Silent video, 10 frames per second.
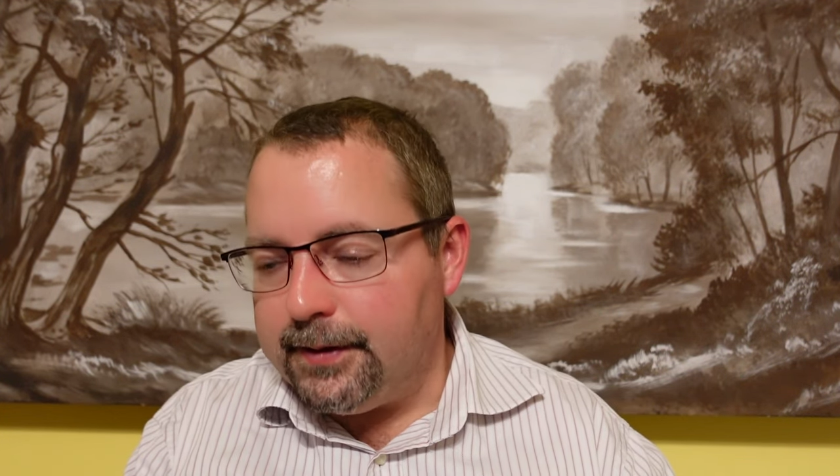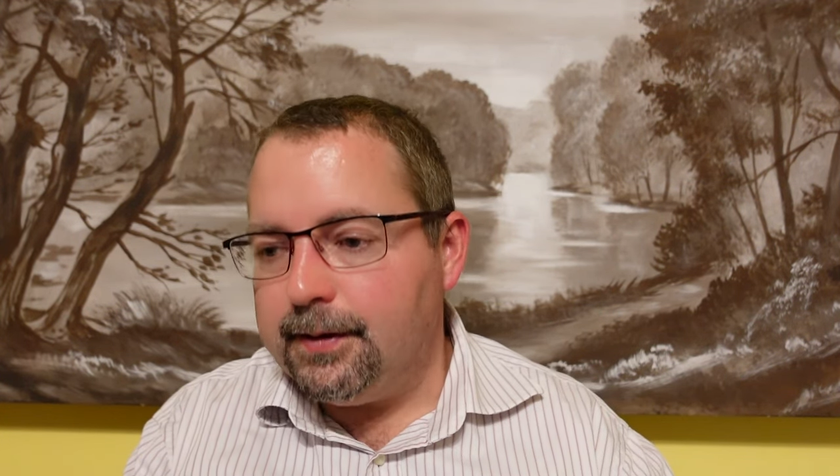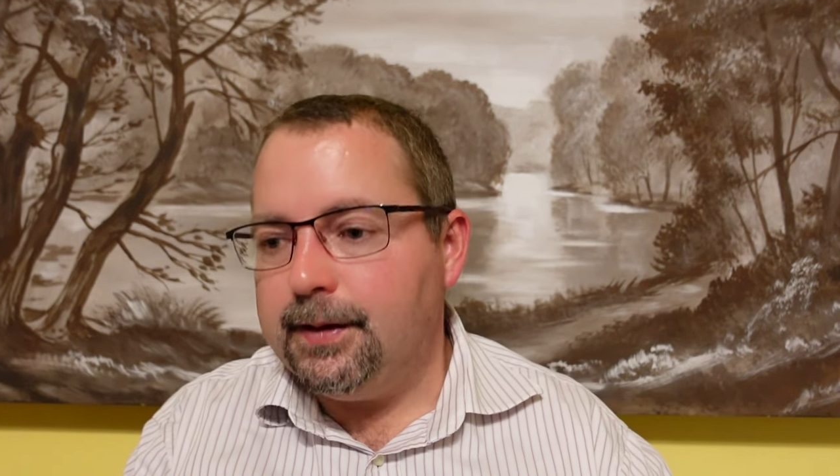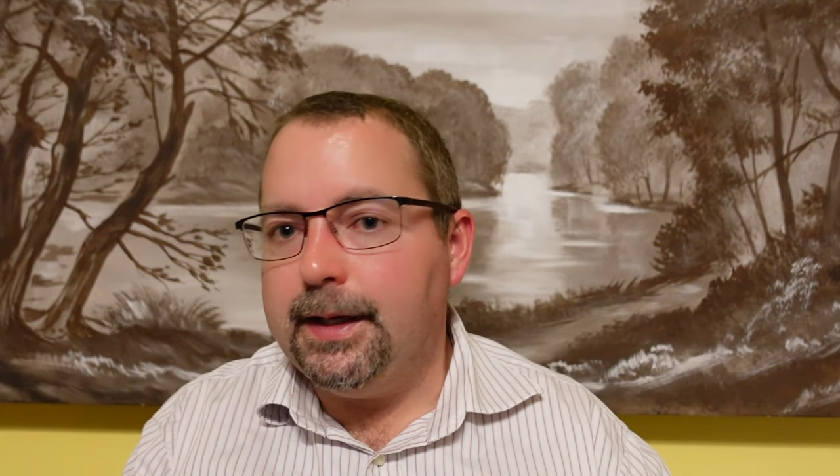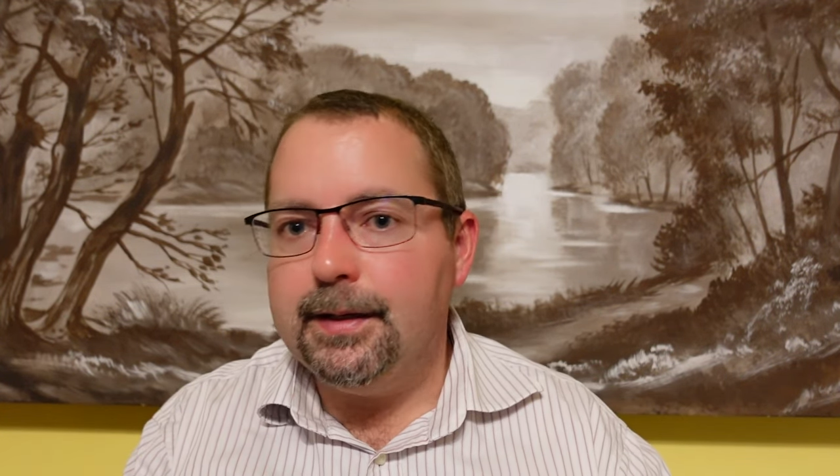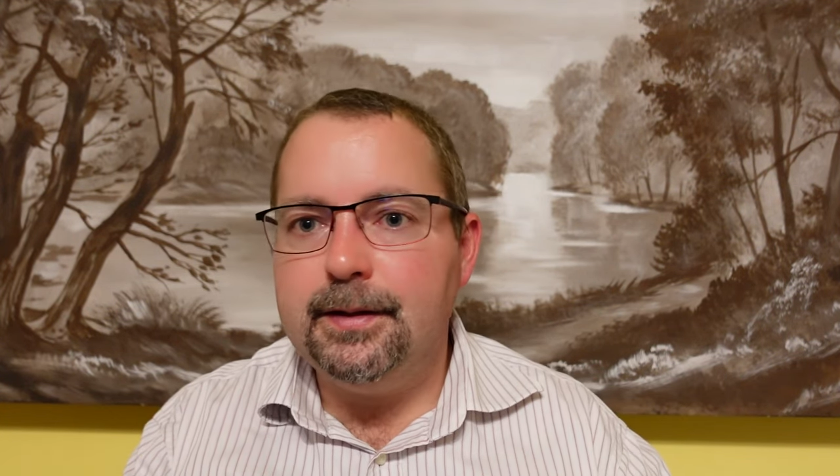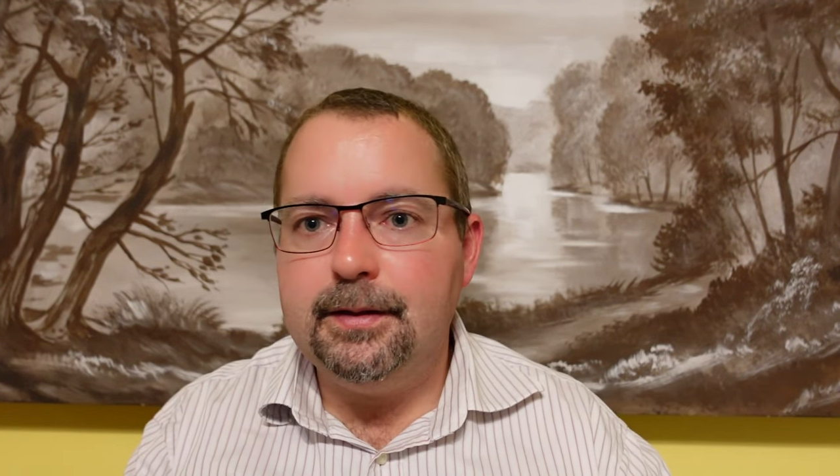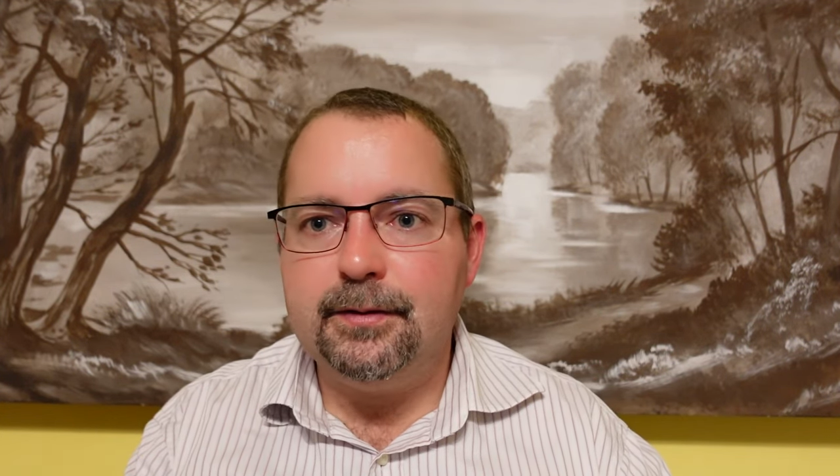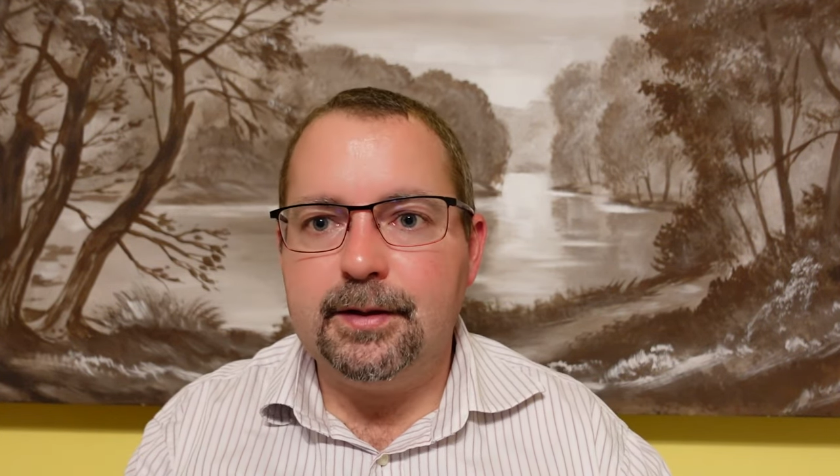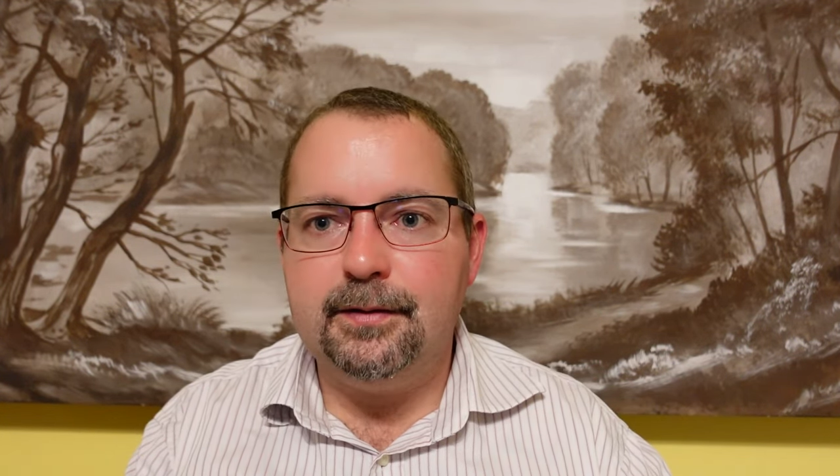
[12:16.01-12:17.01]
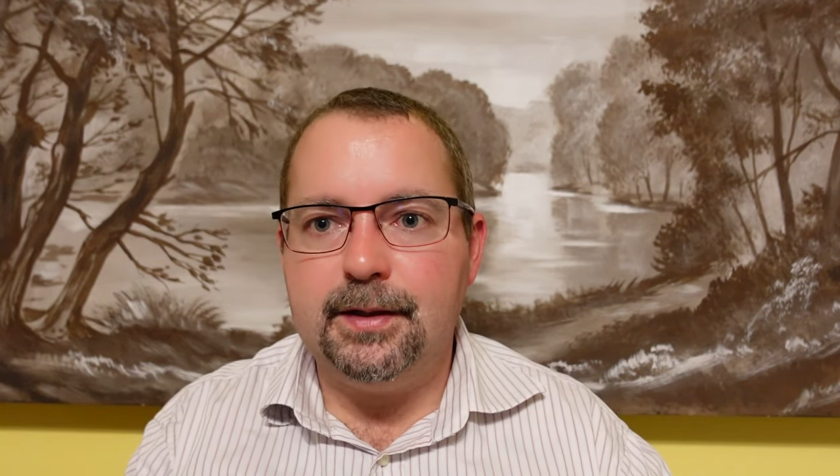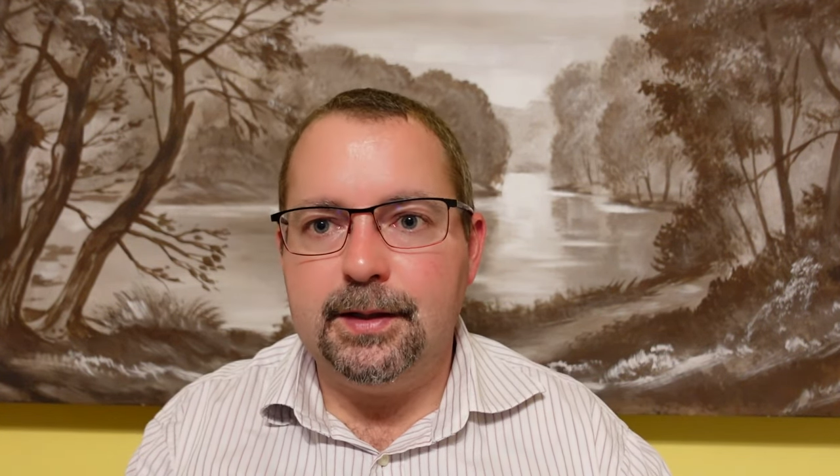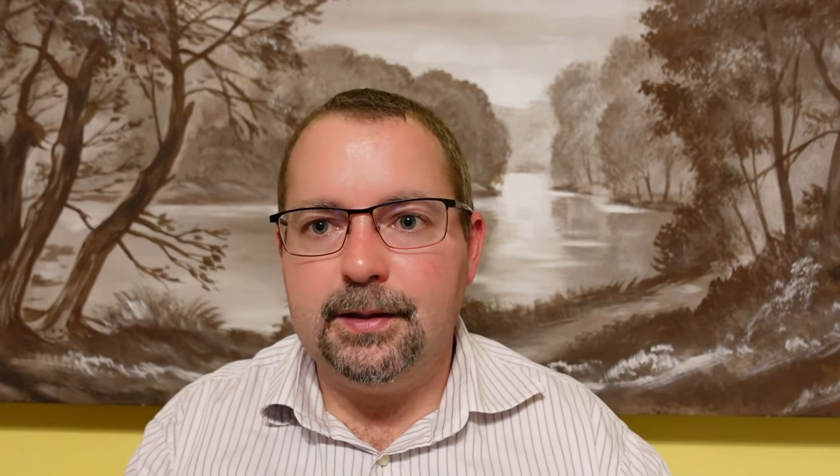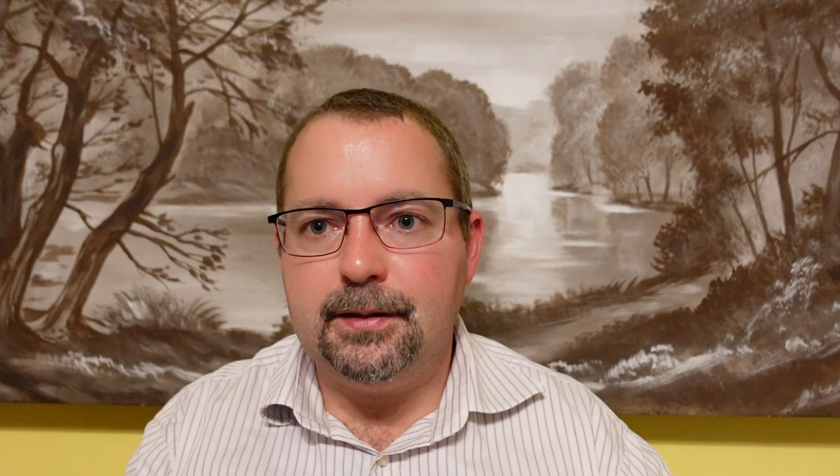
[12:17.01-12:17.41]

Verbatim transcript: nicht negativ gesehen,